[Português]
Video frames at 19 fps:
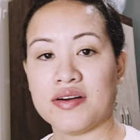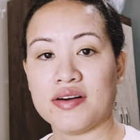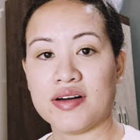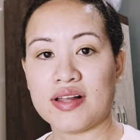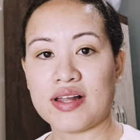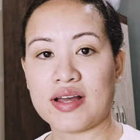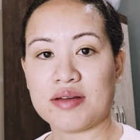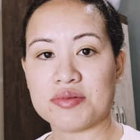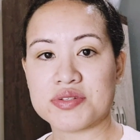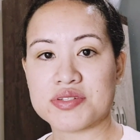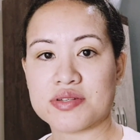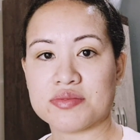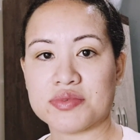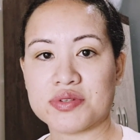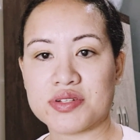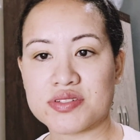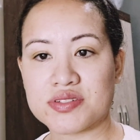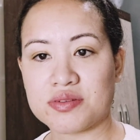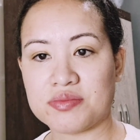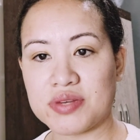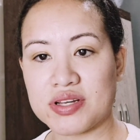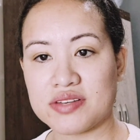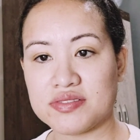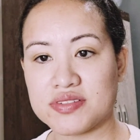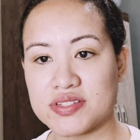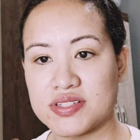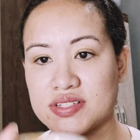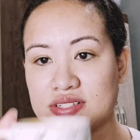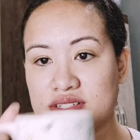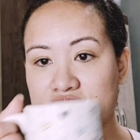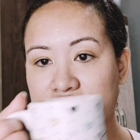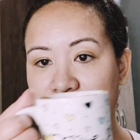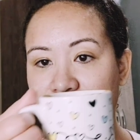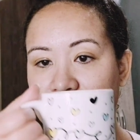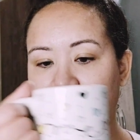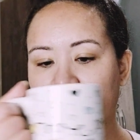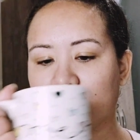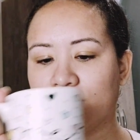Olá, meus amores, como é que vocês
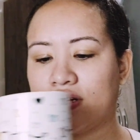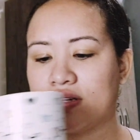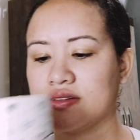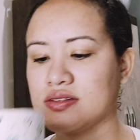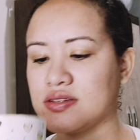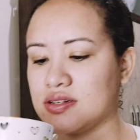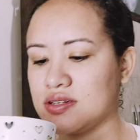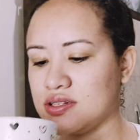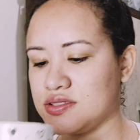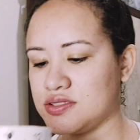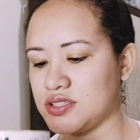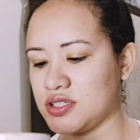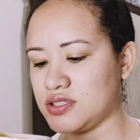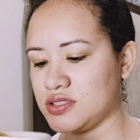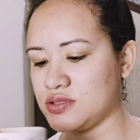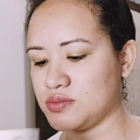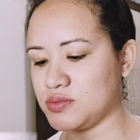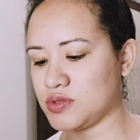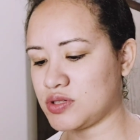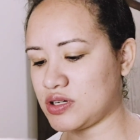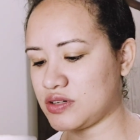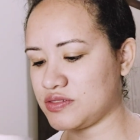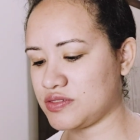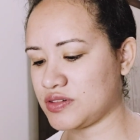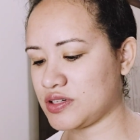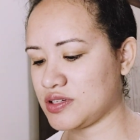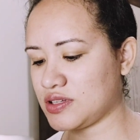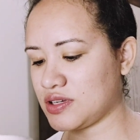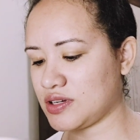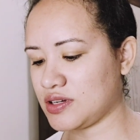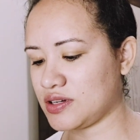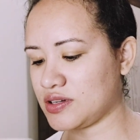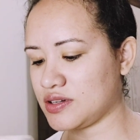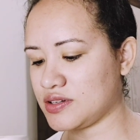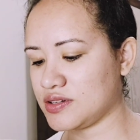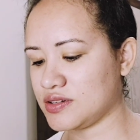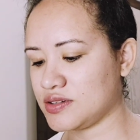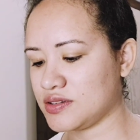estão do lado daí? Gente, meu café
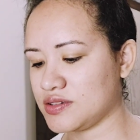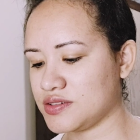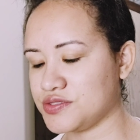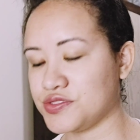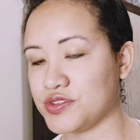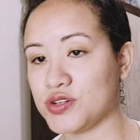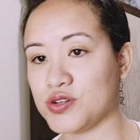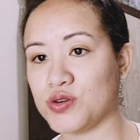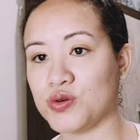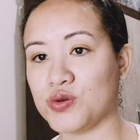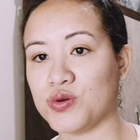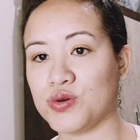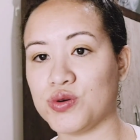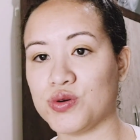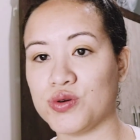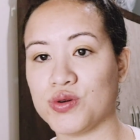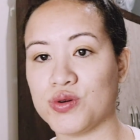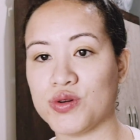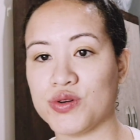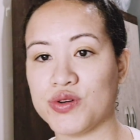até esfriou.